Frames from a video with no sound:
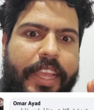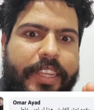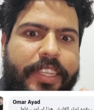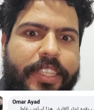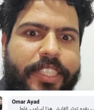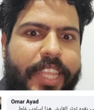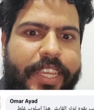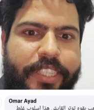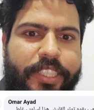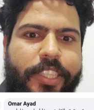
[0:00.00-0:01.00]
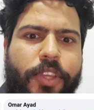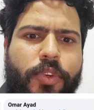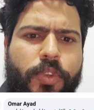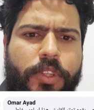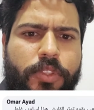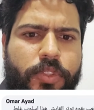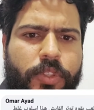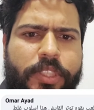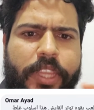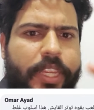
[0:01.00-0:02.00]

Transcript: تعليق ايش يحكي يقول انه انت